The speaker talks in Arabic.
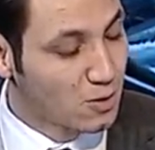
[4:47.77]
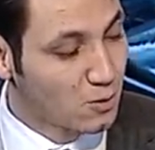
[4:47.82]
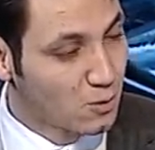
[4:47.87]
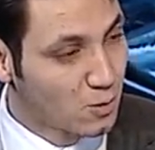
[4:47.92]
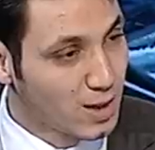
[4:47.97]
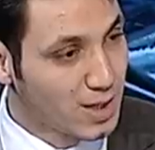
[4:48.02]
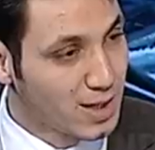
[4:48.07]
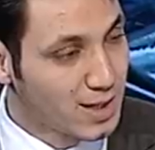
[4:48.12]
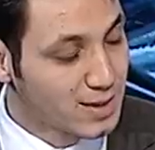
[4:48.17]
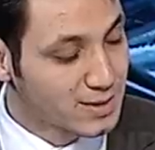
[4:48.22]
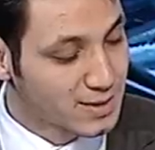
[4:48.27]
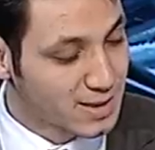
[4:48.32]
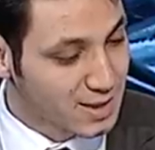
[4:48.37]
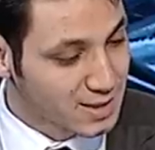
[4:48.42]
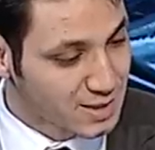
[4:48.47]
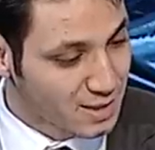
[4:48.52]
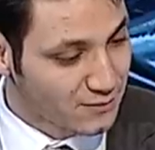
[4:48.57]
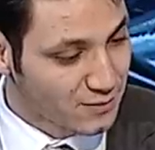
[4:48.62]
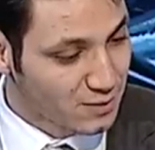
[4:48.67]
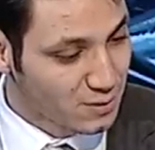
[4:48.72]

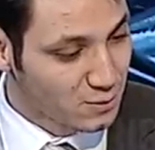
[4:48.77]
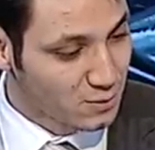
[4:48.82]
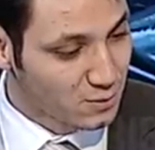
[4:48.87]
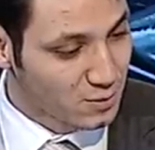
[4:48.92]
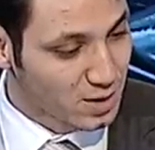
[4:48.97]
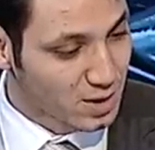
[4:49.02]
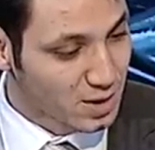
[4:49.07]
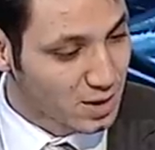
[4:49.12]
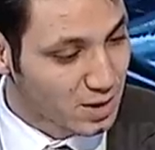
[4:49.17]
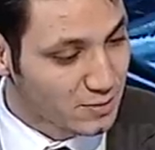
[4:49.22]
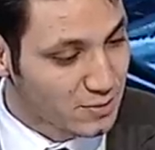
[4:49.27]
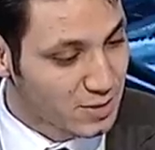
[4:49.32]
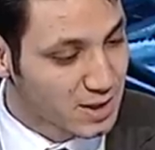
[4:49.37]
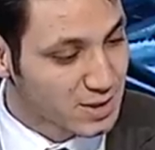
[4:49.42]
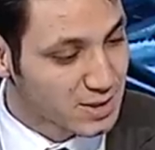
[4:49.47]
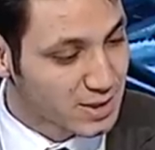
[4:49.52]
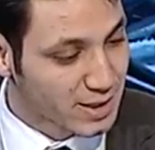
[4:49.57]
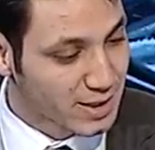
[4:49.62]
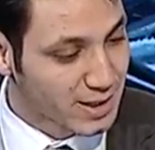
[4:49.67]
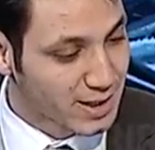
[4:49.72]
وتحتفل
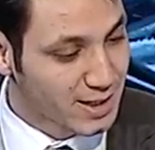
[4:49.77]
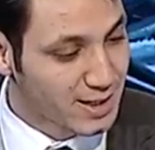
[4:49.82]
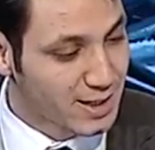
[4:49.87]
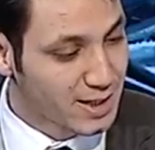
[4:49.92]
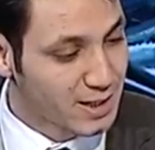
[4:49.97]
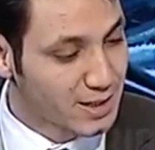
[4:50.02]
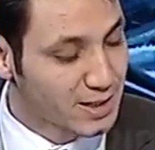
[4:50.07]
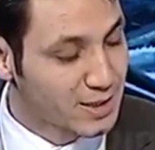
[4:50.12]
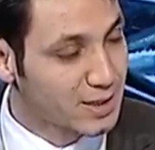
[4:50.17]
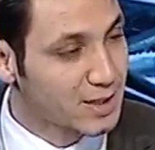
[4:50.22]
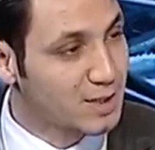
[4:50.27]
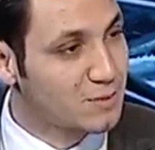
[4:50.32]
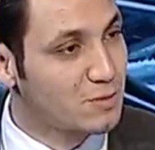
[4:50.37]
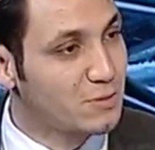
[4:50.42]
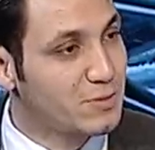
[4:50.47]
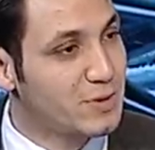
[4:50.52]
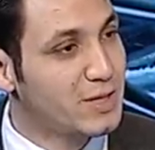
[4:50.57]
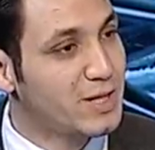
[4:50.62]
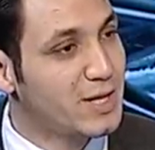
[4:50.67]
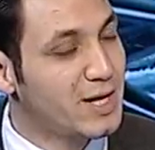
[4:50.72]
بنصر الله
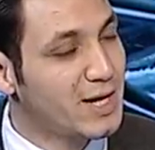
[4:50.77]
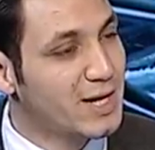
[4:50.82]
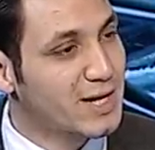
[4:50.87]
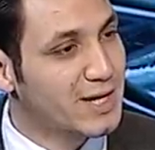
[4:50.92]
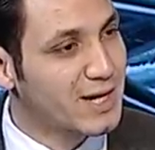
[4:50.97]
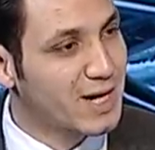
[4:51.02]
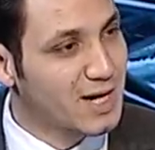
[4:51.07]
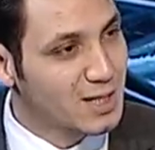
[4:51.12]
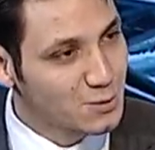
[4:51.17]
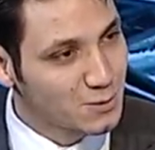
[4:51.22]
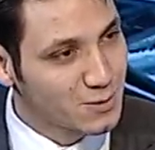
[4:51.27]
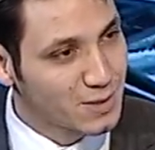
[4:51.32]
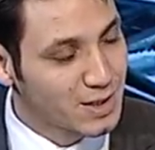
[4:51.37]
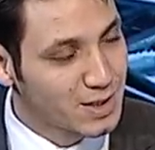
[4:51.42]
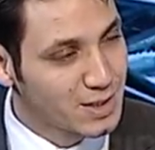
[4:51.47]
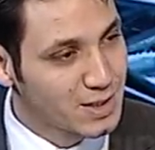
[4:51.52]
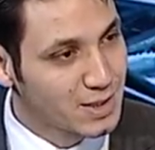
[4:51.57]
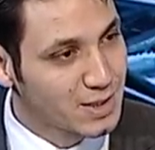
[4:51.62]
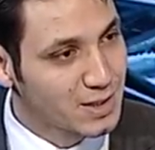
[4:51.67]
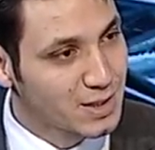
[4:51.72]
المبين قراءتك
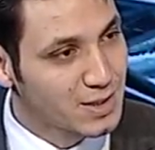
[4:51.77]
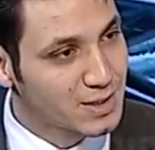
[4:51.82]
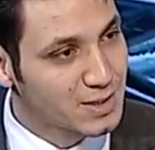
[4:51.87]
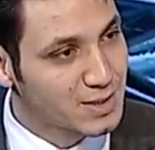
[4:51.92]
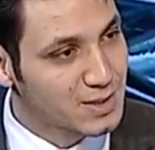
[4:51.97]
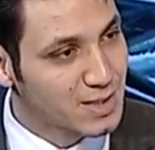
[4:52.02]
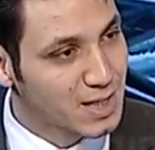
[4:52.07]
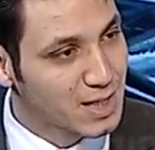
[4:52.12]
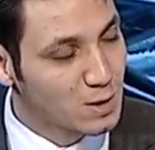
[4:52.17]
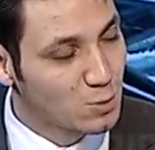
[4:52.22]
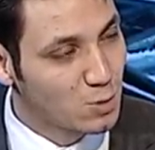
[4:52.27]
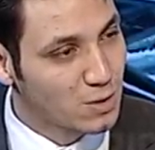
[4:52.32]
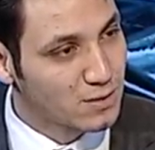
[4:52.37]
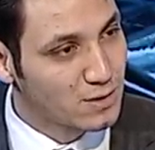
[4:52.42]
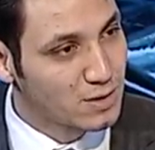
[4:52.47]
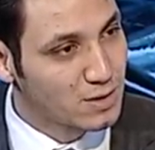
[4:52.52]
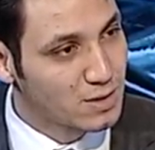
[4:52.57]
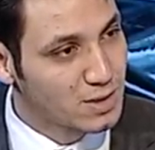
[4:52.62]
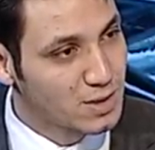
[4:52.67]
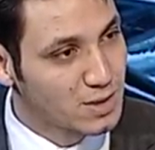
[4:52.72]
للاتصال
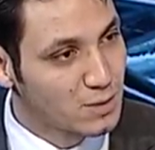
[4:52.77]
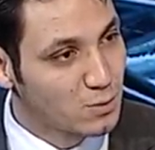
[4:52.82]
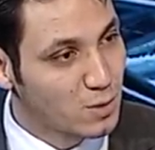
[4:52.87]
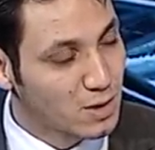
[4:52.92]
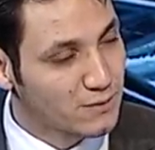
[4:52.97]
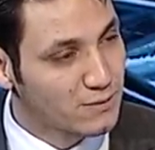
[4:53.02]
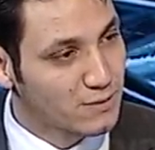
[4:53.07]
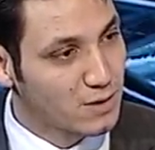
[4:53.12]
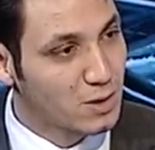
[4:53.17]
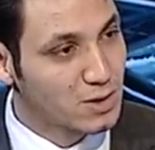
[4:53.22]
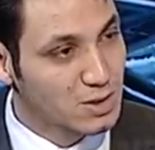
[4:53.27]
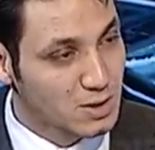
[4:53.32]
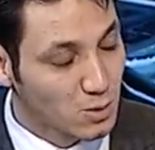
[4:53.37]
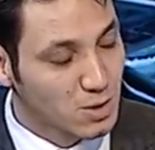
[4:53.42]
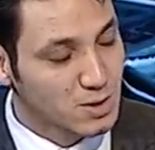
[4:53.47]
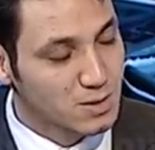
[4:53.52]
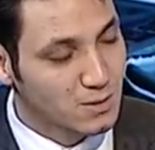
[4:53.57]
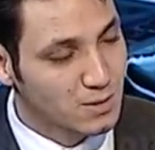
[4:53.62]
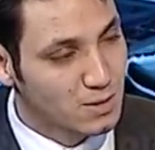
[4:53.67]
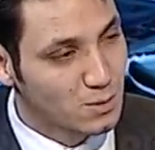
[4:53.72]
لوقف
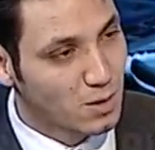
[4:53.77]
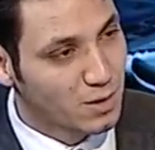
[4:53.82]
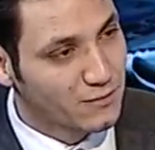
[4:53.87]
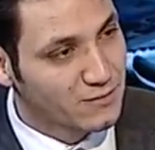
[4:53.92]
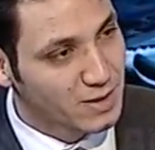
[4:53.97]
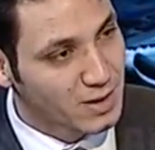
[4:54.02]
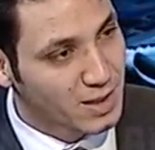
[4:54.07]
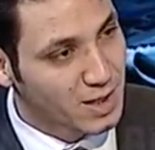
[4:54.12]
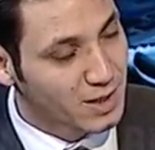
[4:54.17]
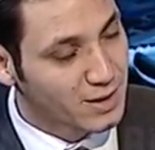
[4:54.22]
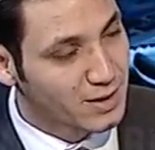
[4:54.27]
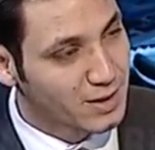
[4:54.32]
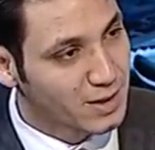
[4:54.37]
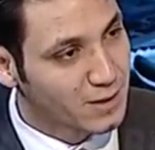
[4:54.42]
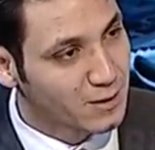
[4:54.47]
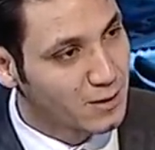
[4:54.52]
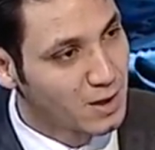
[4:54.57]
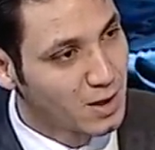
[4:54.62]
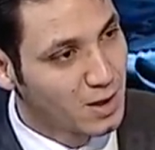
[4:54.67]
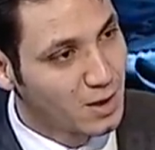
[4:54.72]
التوصل لوقف إطلاق النار